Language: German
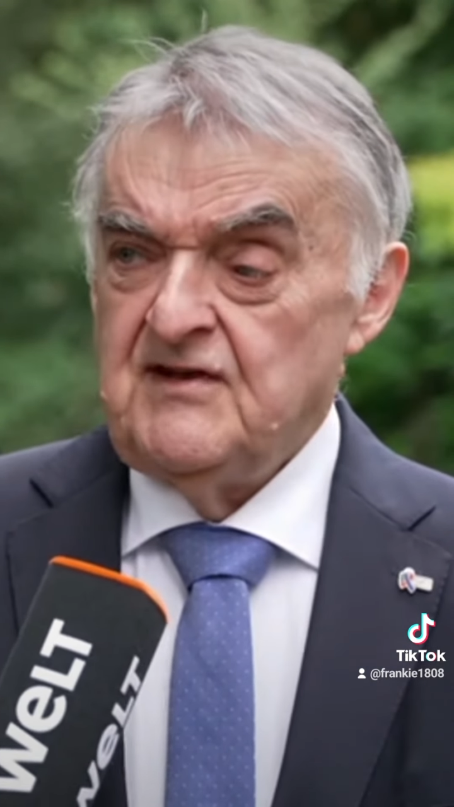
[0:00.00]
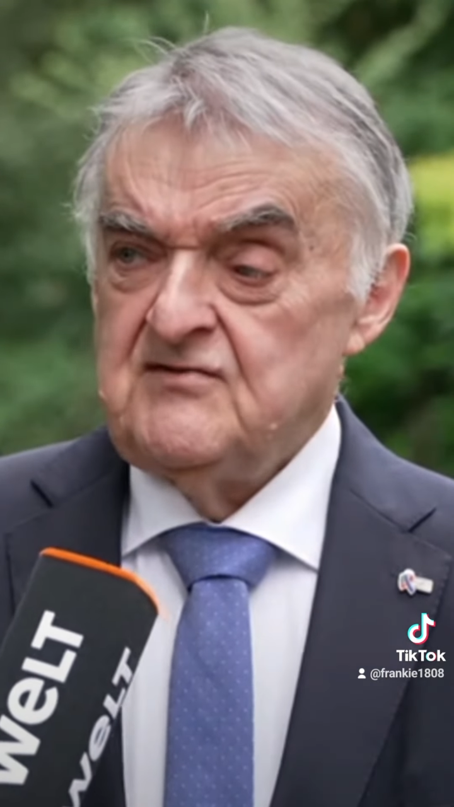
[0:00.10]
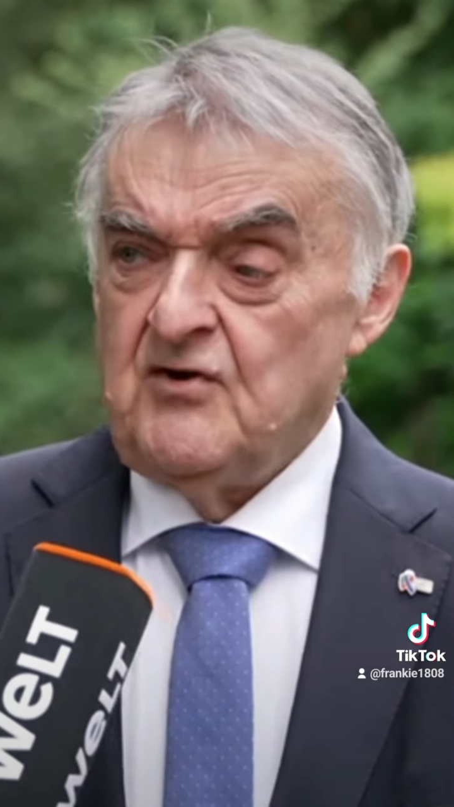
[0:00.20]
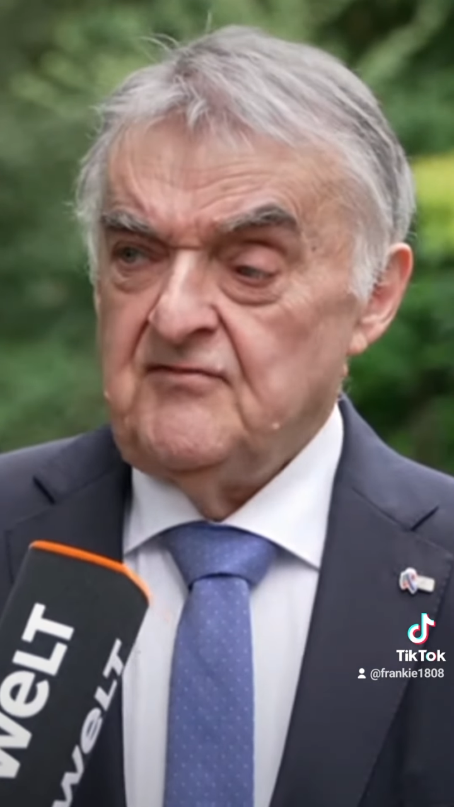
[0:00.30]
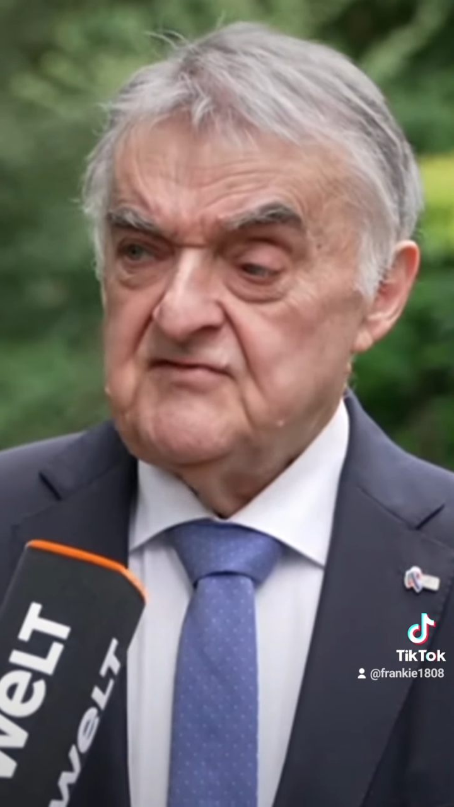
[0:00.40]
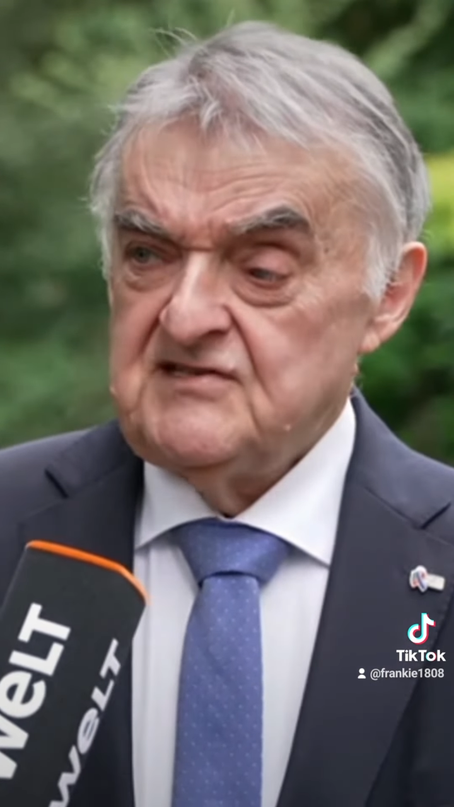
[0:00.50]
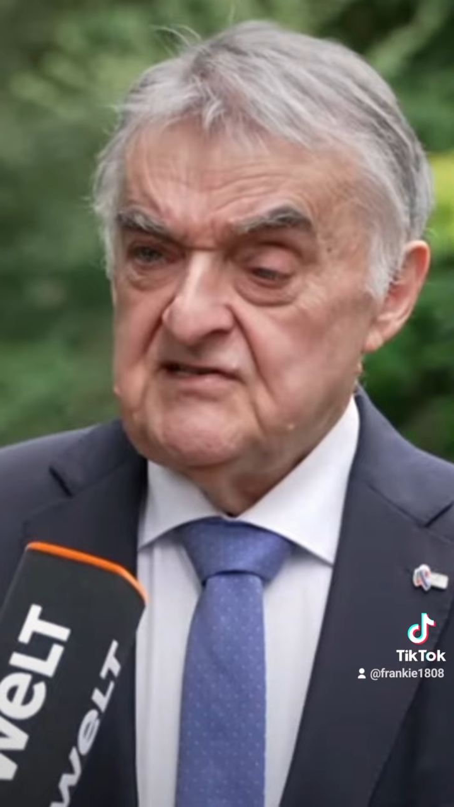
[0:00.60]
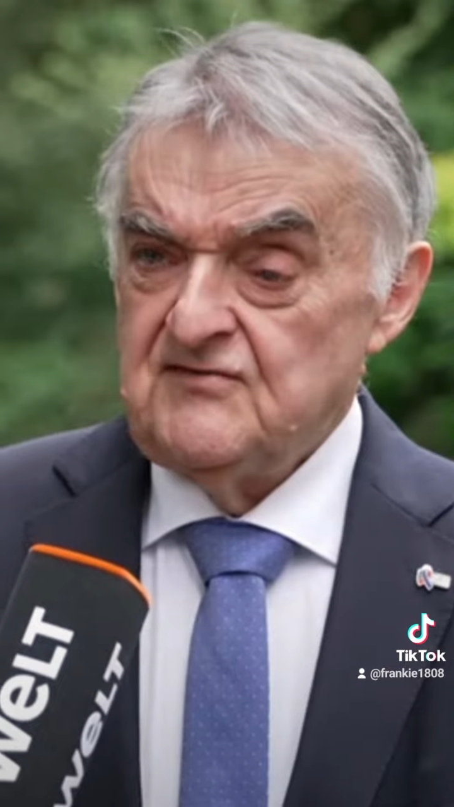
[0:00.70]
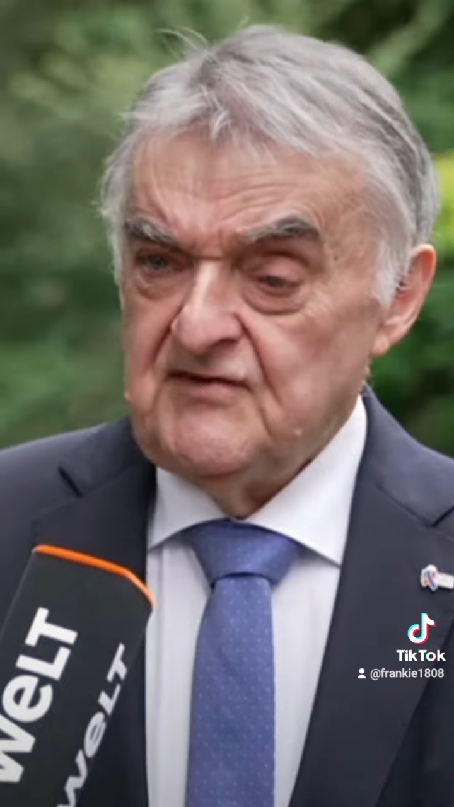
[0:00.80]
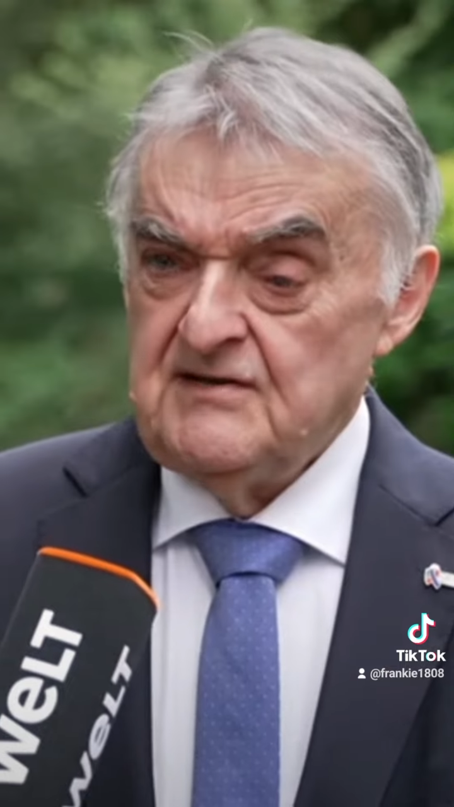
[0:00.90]
weil
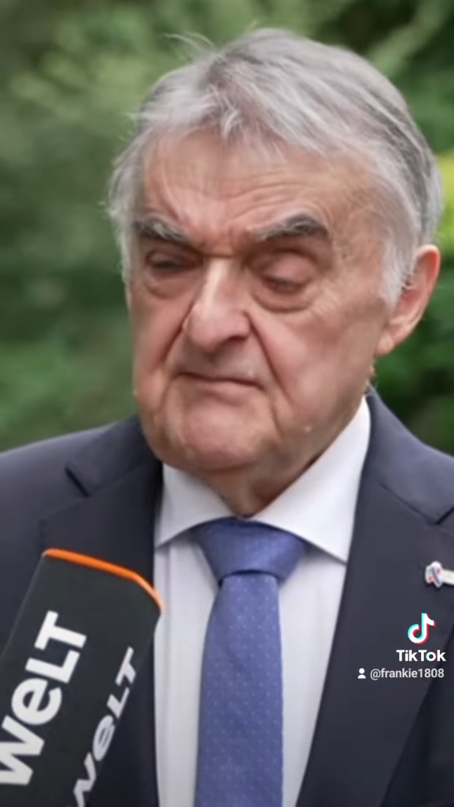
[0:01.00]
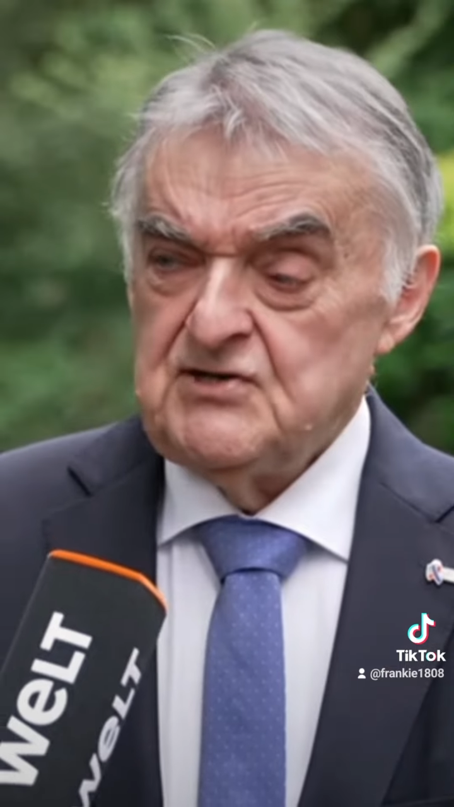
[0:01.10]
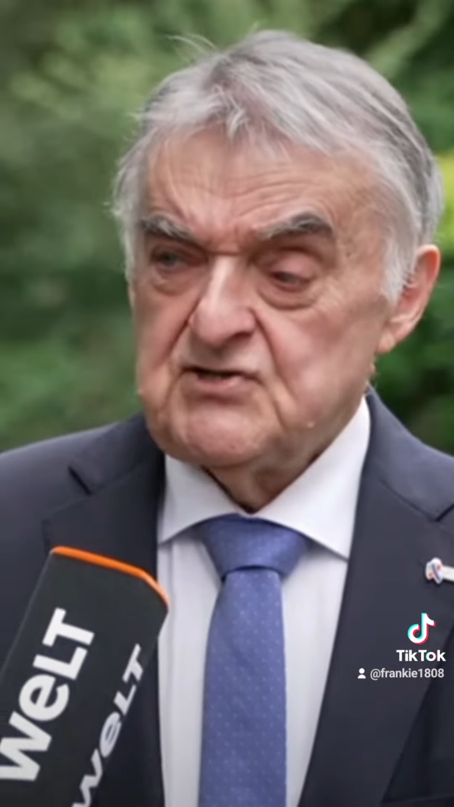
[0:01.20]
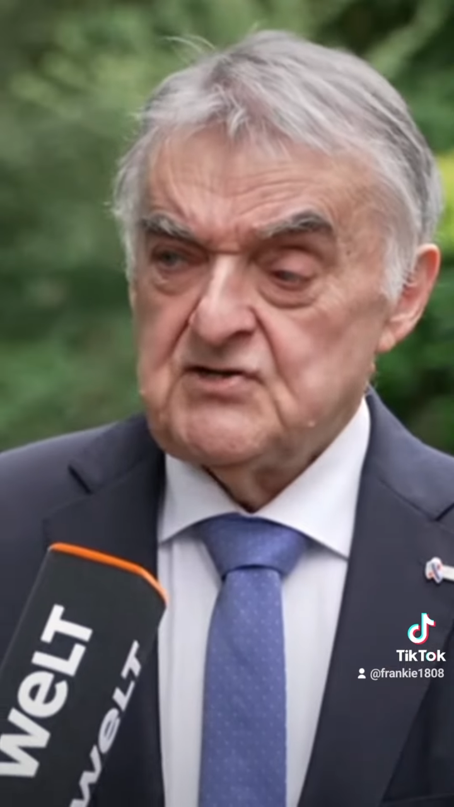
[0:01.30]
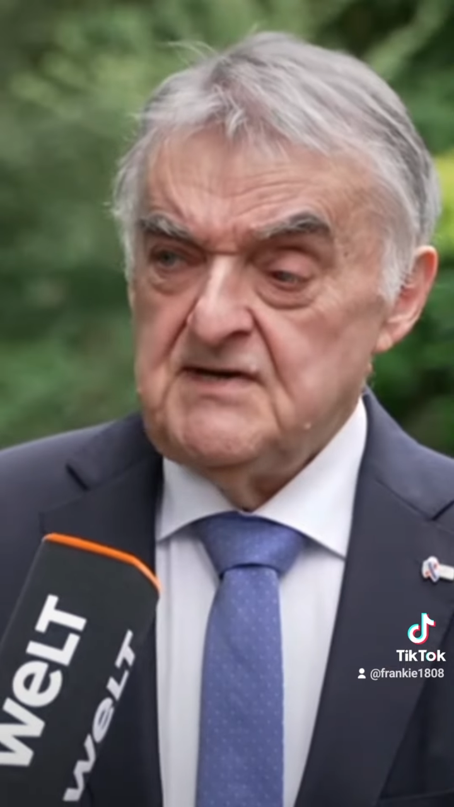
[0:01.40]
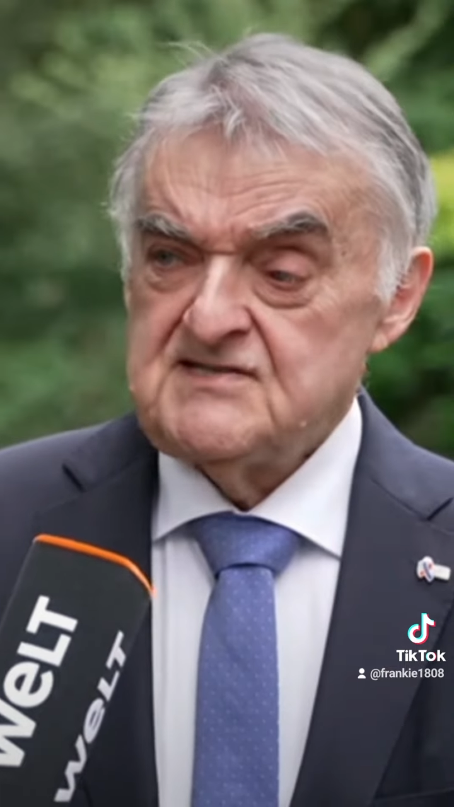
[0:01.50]
offensichtlich viele Menschen